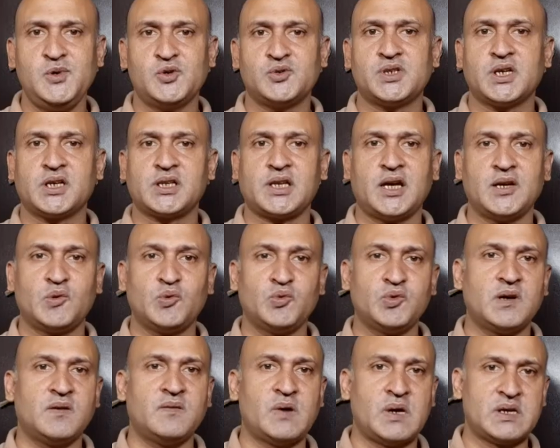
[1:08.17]
हो सकता है
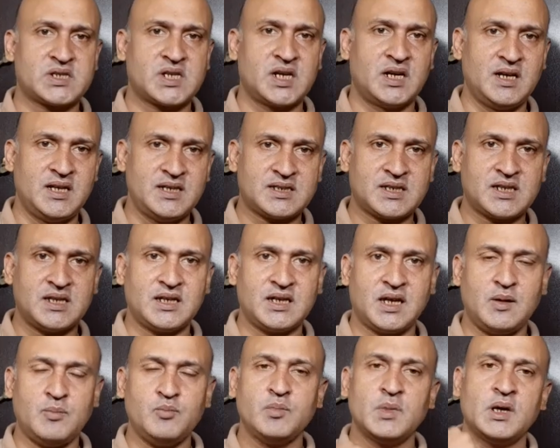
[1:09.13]
क्योंकि वेस्ट इंडीज़ की
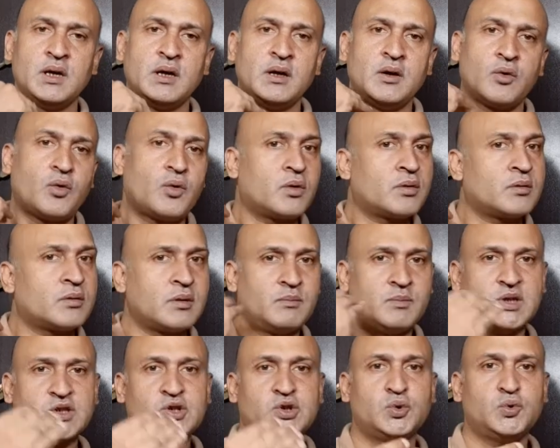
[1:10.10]
टीम
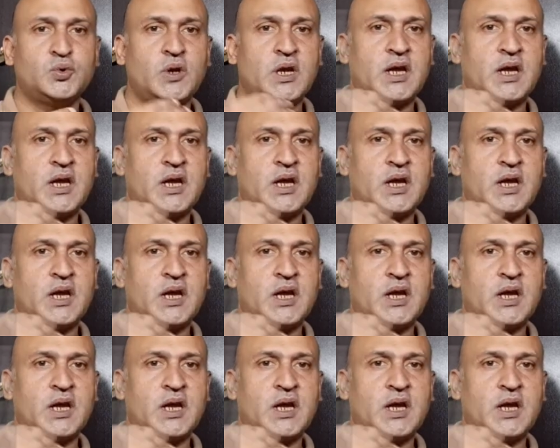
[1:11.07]
मशहूर